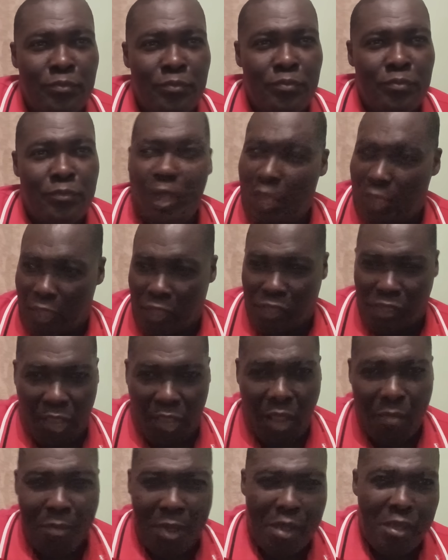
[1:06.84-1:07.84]
El que
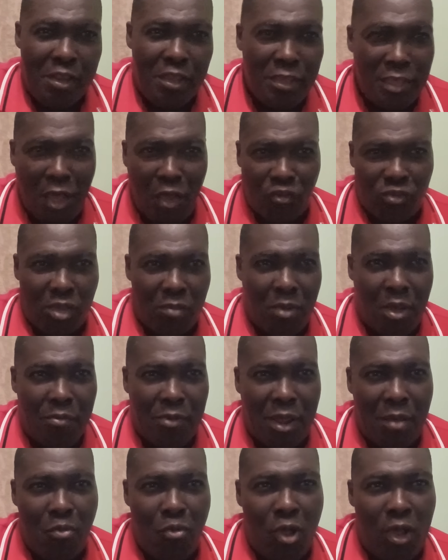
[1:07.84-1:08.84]
tenga más agilidad o sea más
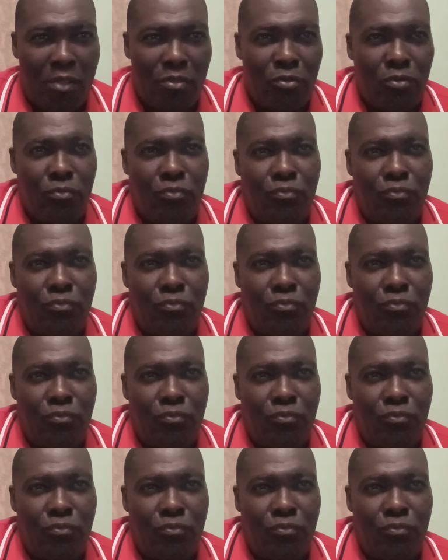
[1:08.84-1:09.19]
bravo ganó.